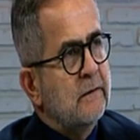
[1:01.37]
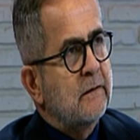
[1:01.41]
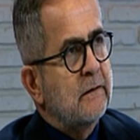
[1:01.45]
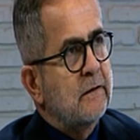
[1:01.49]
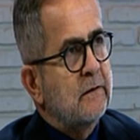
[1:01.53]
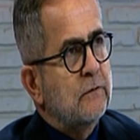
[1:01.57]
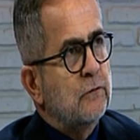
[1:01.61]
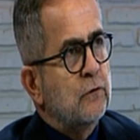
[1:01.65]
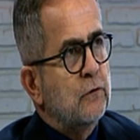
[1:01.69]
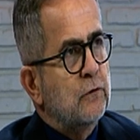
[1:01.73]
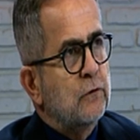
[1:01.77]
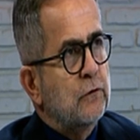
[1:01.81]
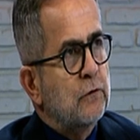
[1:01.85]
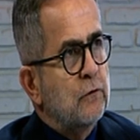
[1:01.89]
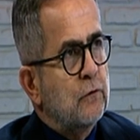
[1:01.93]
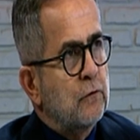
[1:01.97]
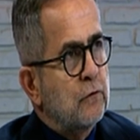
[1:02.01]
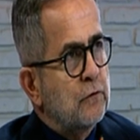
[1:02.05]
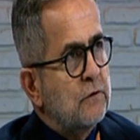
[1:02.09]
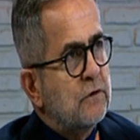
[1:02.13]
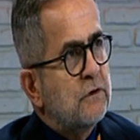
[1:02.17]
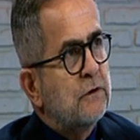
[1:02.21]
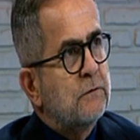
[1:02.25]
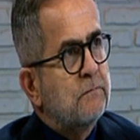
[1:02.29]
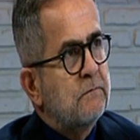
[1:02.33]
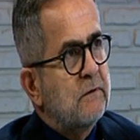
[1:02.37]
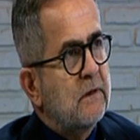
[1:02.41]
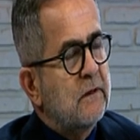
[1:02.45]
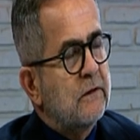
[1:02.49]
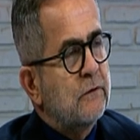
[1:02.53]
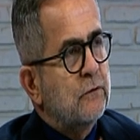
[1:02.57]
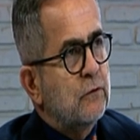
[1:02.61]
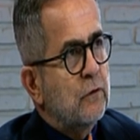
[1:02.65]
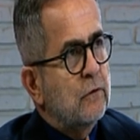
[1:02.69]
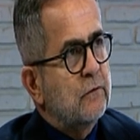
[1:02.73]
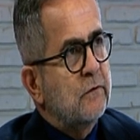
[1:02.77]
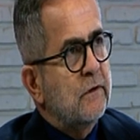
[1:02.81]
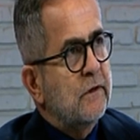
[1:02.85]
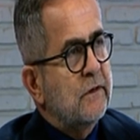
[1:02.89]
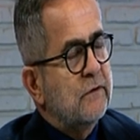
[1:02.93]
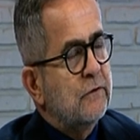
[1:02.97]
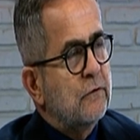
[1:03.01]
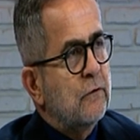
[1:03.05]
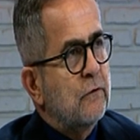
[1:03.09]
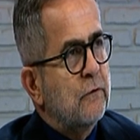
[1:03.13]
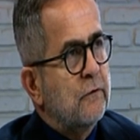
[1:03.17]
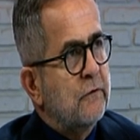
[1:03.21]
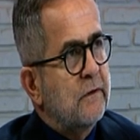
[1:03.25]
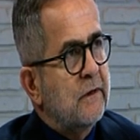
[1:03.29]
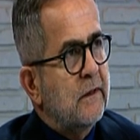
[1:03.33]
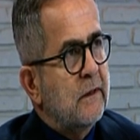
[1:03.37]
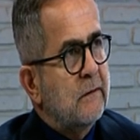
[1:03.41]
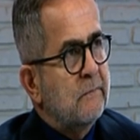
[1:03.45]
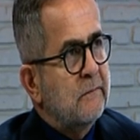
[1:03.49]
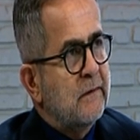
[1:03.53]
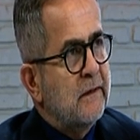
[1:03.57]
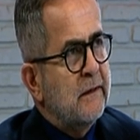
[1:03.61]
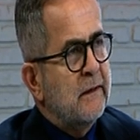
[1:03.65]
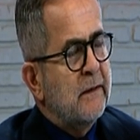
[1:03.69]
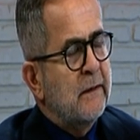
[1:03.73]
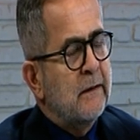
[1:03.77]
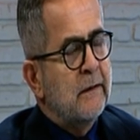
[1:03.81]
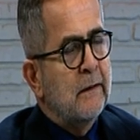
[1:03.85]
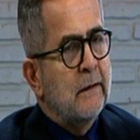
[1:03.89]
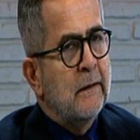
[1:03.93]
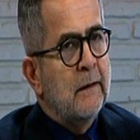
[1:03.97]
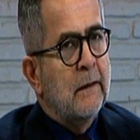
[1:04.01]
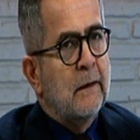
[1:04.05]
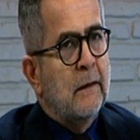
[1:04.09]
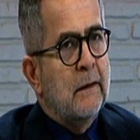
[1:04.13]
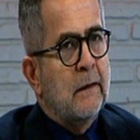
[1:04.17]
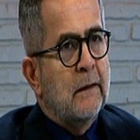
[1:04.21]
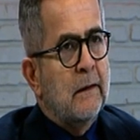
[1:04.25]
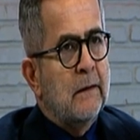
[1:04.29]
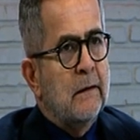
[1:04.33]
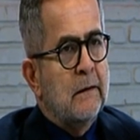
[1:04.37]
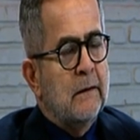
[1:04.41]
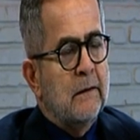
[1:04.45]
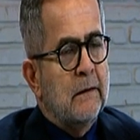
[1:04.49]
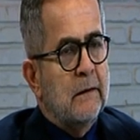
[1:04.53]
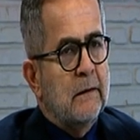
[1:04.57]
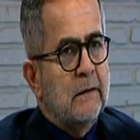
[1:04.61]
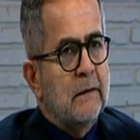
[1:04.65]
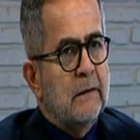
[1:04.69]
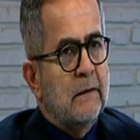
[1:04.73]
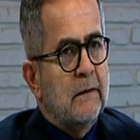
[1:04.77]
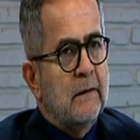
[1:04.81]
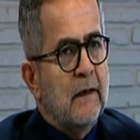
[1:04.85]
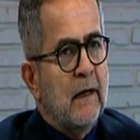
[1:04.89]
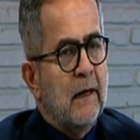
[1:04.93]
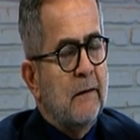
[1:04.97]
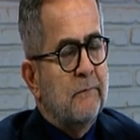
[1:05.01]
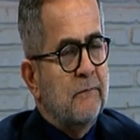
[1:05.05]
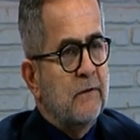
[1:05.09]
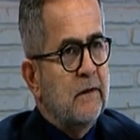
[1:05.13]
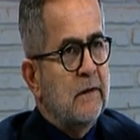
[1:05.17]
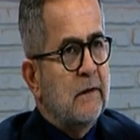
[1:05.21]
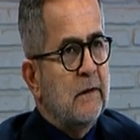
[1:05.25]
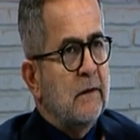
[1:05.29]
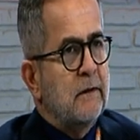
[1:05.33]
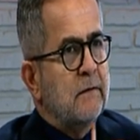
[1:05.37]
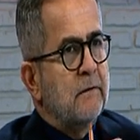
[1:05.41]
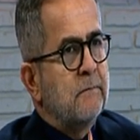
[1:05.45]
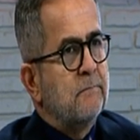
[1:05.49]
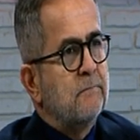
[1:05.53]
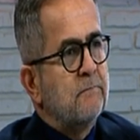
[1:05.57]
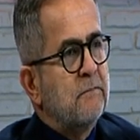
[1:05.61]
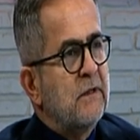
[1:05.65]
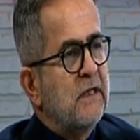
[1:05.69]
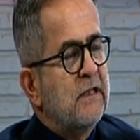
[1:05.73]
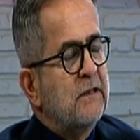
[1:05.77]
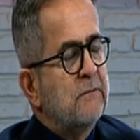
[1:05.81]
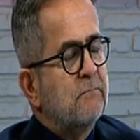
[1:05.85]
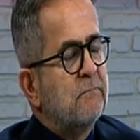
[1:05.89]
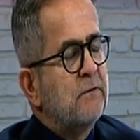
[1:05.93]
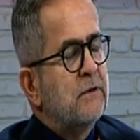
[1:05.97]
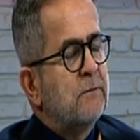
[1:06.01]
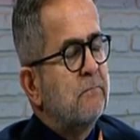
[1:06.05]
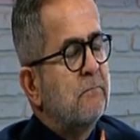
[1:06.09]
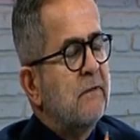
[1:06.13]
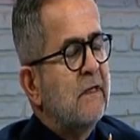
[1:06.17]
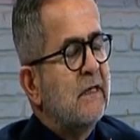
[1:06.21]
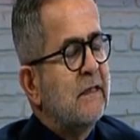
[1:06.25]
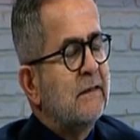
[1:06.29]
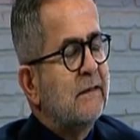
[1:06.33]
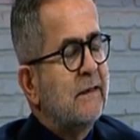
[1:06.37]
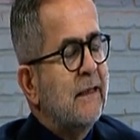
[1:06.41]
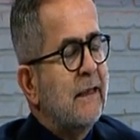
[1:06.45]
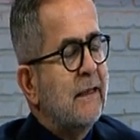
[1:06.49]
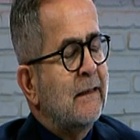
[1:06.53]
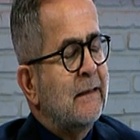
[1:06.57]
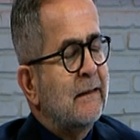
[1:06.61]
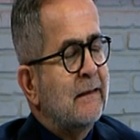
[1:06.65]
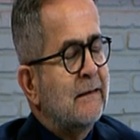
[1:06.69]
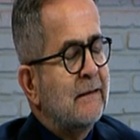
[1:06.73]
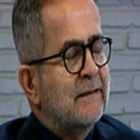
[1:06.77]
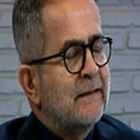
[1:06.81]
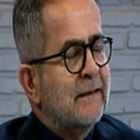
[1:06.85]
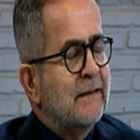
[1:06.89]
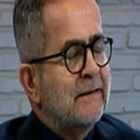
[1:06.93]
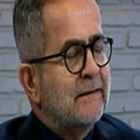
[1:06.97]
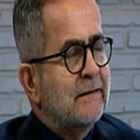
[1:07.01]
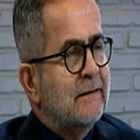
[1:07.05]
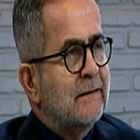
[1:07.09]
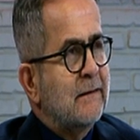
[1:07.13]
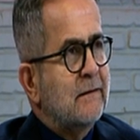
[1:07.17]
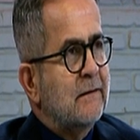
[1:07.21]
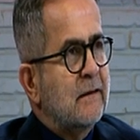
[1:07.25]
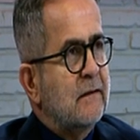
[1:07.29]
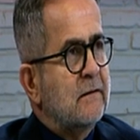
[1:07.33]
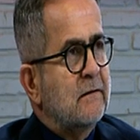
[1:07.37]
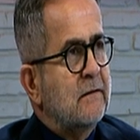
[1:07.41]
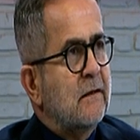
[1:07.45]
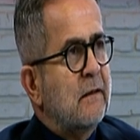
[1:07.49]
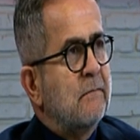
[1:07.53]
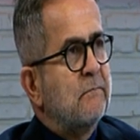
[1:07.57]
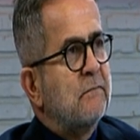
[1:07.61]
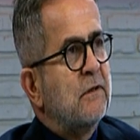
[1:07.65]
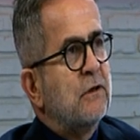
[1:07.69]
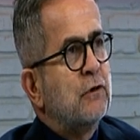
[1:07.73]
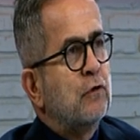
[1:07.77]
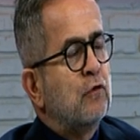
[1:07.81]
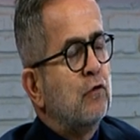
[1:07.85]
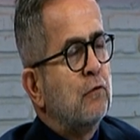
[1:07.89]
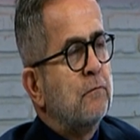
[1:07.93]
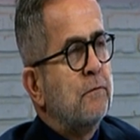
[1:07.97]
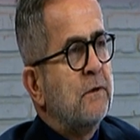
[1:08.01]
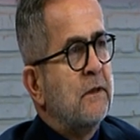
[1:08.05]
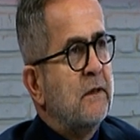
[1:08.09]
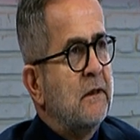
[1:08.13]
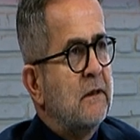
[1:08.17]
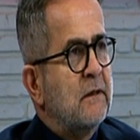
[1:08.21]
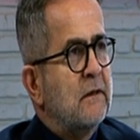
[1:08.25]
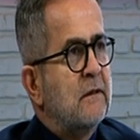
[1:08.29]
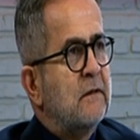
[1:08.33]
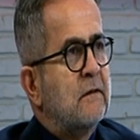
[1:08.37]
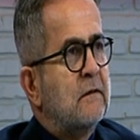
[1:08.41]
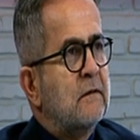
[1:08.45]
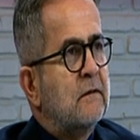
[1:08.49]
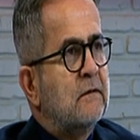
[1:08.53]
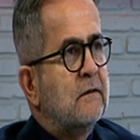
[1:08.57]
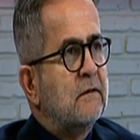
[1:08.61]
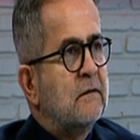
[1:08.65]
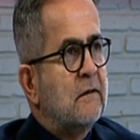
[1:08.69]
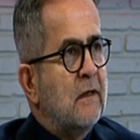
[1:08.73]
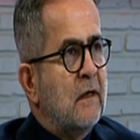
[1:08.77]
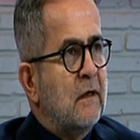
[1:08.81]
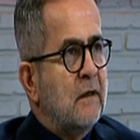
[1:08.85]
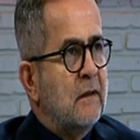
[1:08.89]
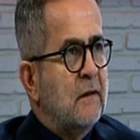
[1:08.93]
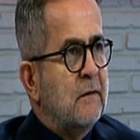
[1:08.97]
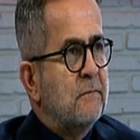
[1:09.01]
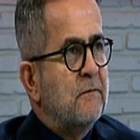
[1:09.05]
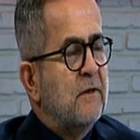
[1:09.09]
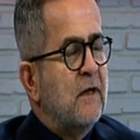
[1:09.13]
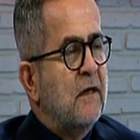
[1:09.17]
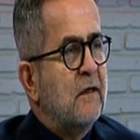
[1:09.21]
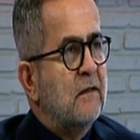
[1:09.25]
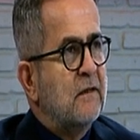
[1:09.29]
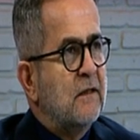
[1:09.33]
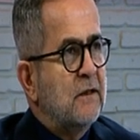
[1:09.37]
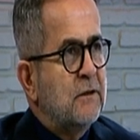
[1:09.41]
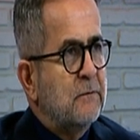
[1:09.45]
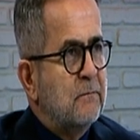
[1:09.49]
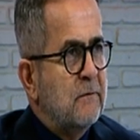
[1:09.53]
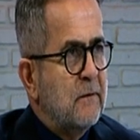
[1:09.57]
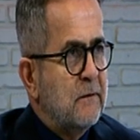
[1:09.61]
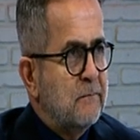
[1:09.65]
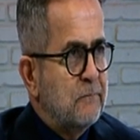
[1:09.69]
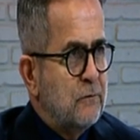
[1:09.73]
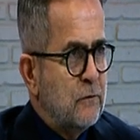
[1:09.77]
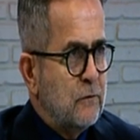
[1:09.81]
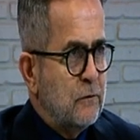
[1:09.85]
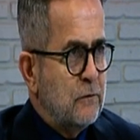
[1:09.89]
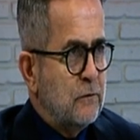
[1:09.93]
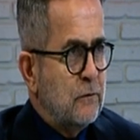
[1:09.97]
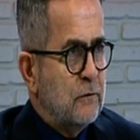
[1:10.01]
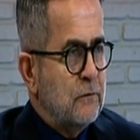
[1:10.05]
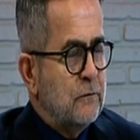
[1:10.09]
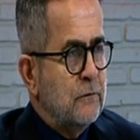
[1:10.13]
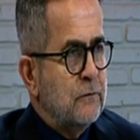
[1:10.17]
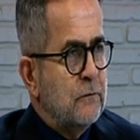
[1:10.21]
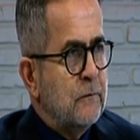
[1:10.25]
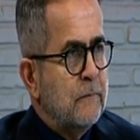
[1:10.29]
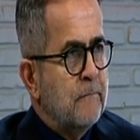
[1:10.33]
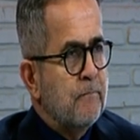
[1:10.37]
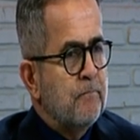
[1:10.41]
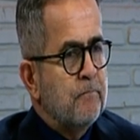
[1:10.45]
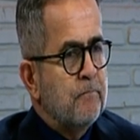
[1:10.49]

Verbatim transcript: E, çünkü o işbirliği son derece önemli e, hem de Birleşmiş Milletler nezdinde tanınan meşru bir iktidarla bir anlaşma yapıyorsunuz.